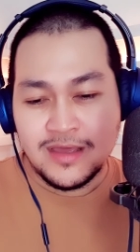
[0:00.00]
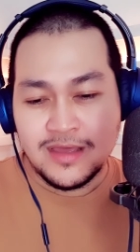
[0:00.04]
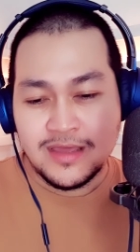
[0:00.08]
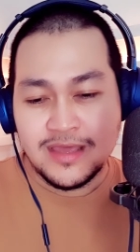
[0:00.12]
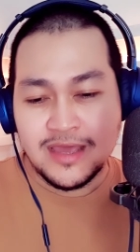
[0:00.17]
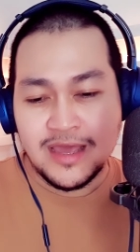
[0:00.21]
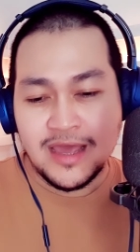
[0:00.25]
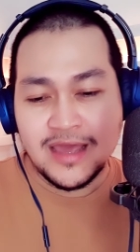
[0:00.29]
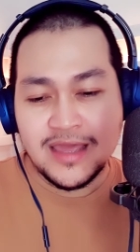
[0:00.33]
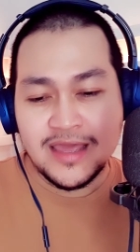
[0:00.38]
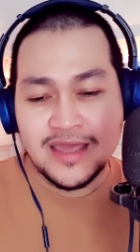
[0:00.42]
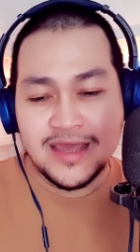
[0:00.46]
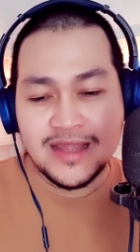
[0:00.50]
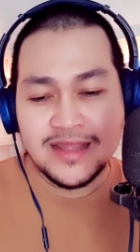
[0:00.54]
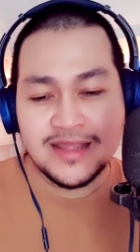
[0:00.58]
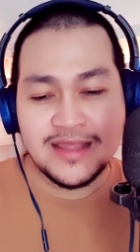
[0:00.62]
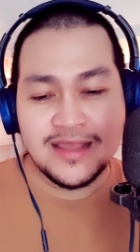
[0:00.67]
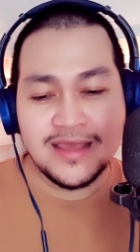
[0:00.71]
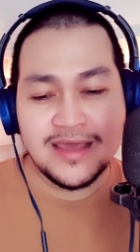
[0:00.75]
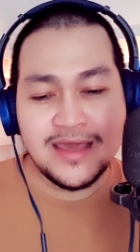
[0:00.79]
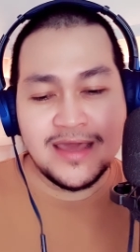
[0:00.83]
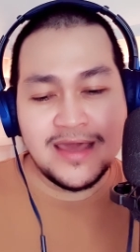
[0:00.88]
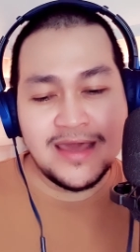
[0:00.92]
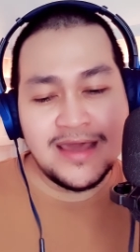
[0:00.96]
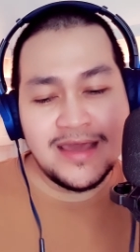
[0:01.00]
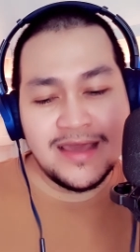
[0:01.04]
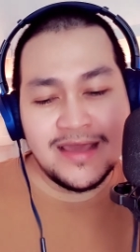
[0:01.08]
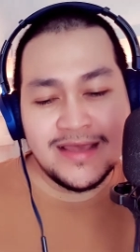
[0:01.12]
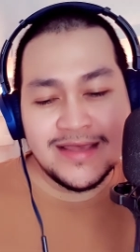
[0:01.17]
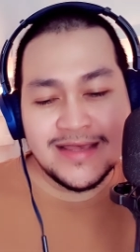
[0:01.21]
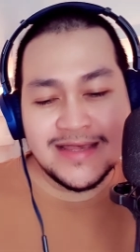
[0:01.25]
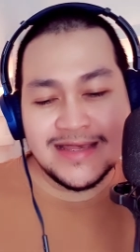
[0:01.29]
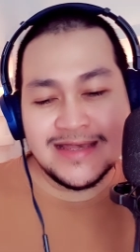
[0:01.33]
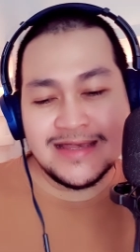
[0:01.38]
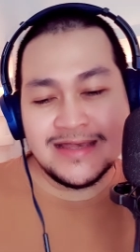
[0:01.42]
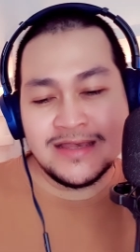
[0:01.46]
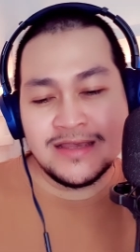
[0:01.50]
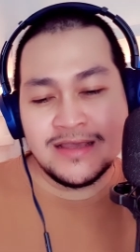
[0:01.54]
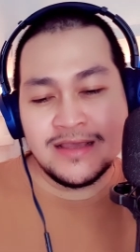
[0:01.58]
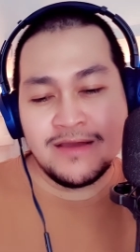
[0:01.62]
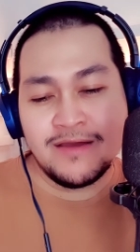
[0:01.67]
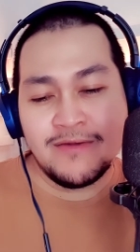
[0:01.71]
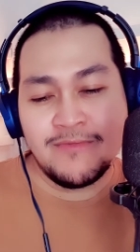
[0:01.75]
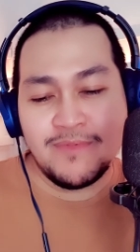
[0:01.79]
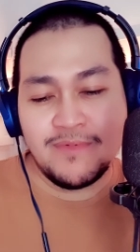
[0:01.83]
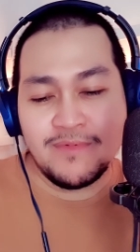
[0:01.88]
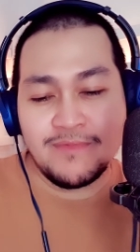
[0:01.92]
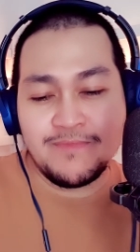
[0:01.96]
Yaya Tess!
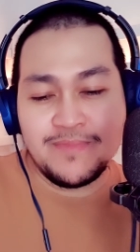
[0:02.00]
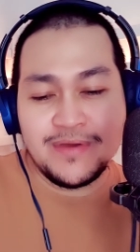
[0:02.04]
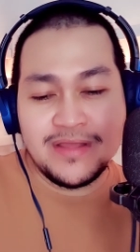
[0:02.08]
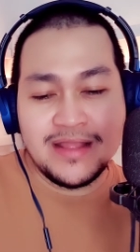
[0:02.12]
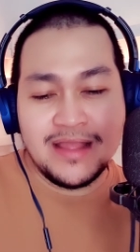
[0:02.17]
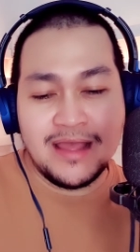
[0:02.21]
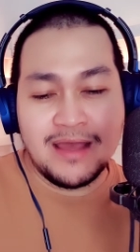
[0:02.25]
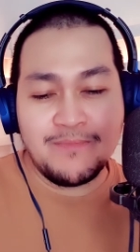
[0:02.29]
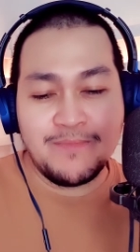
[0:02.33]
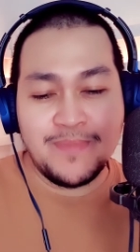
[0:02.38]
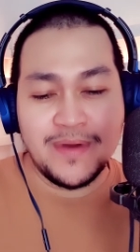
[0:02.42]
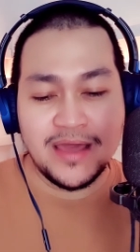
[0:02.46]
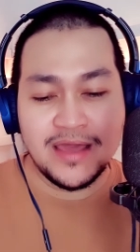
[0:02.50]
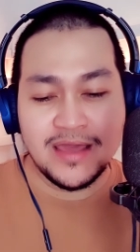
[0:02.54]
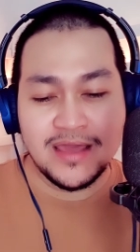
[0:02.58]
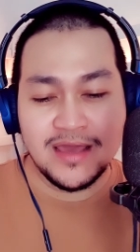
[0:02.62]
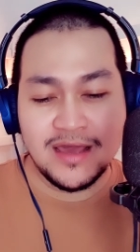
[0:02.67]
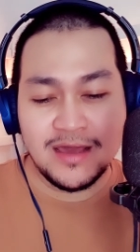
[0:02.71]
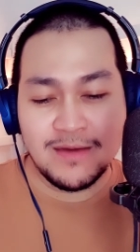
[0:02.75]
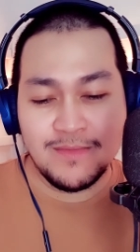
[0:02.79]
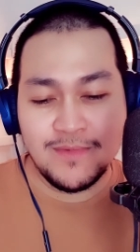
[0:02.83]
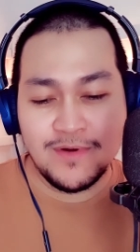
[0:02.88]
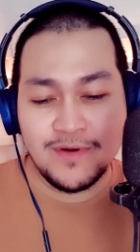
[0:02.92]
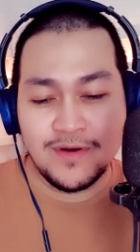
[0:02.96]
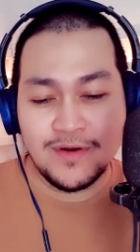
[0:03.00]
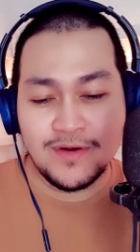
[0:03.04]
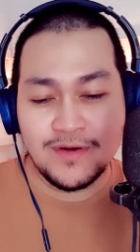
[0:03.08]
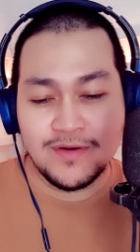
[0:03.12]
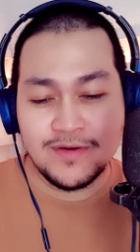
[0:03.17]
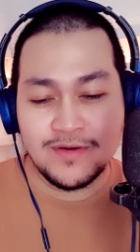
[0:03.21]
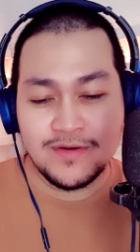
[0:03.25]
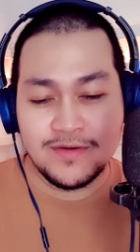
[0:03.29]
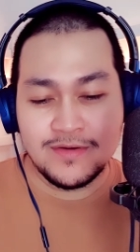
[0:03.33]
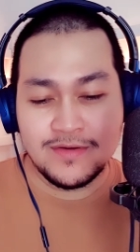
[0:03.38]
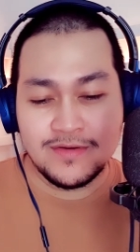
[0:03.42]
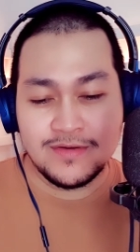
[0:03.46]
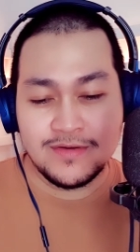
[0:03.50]
Pinapaiyak mo ako.